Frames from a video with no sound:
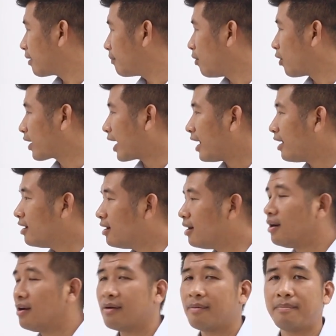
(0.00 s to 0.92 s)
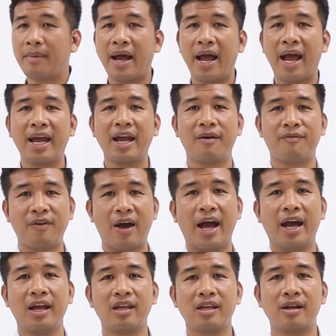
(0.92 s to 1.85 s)
một cái nữa mà hay gặp
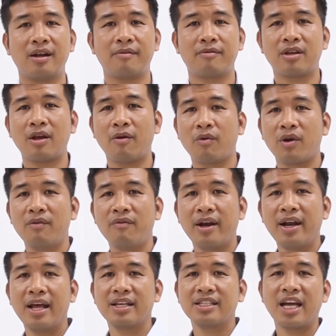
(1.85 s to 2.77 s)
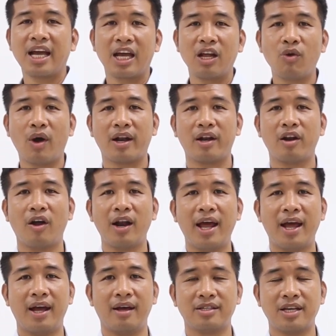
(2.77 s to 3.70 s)
phải trong cái vấn đề sai kỹ thuật đó
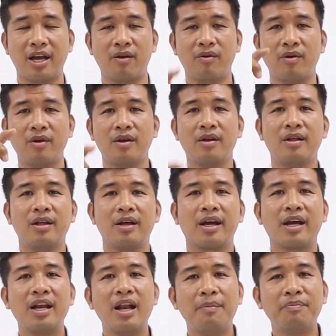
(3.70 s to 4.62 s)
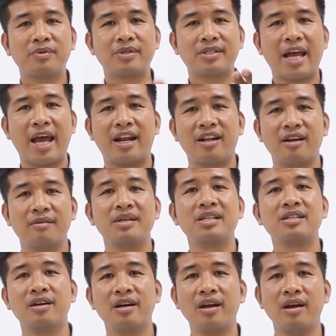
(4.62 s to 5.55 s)
là sao cái lớp sàn ở
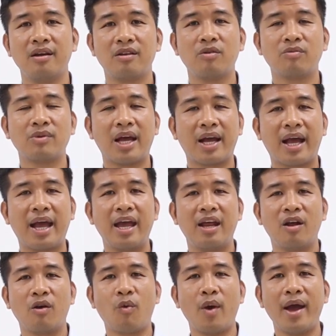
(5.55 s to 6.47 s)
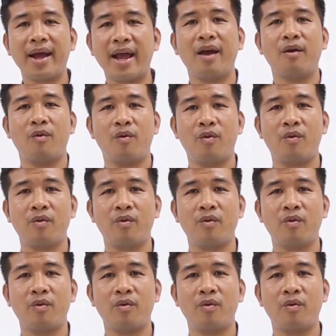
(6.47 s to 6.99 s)
bên dưới á, chúng ta kê nó quá cao